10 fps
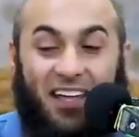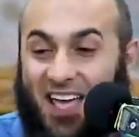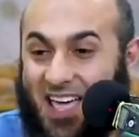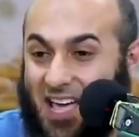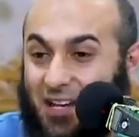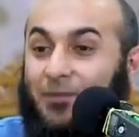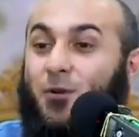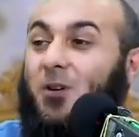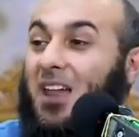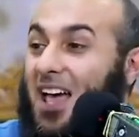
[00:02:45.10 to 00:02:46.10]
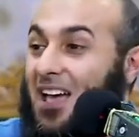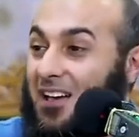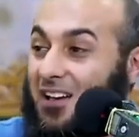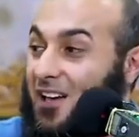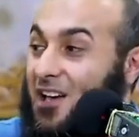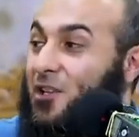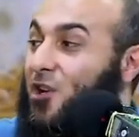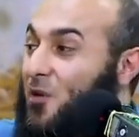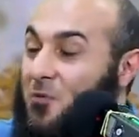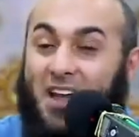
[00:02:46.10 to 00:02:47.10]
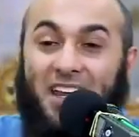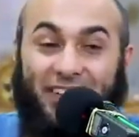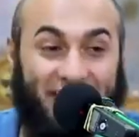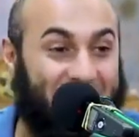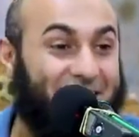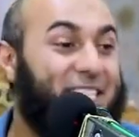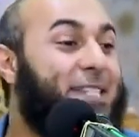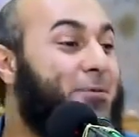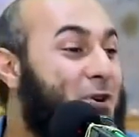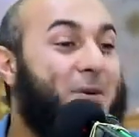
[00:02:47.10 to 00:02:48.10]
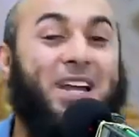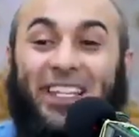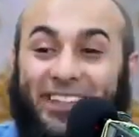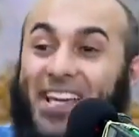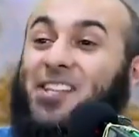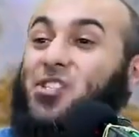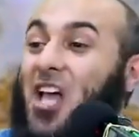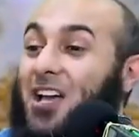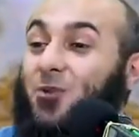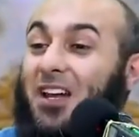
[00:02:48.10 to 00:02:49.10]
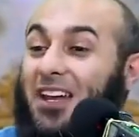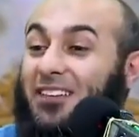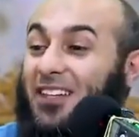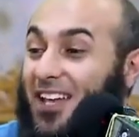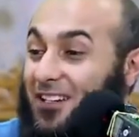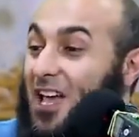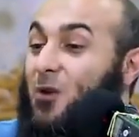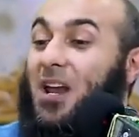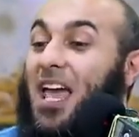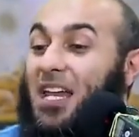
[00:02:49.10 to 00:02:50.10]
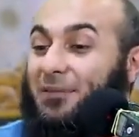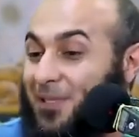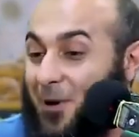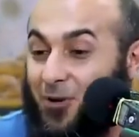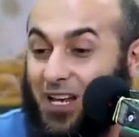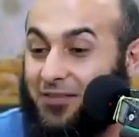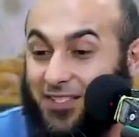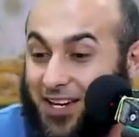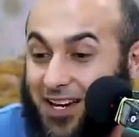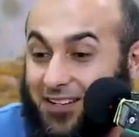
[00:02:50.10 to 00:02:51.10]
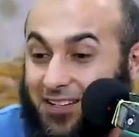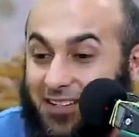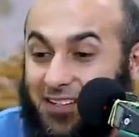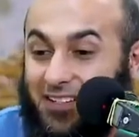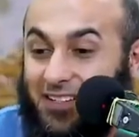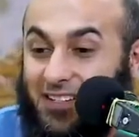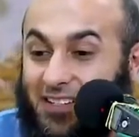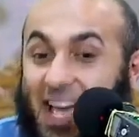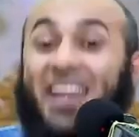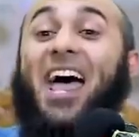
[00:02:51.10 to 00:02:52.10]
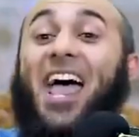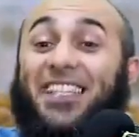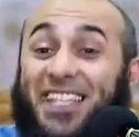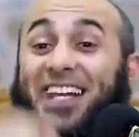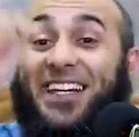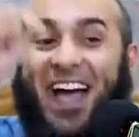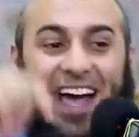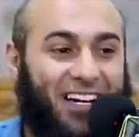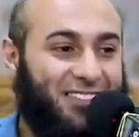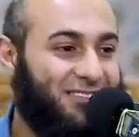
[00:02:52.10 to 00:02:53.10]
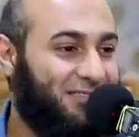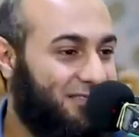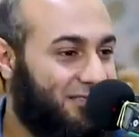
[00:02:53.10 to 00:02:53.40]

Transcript: أنا عارف كلها يوم ولا اتنين أسبوع ولا اتنين شهر ولا اتنين ولاقي نفسي بقول نفسي إيه انا عايز ارجع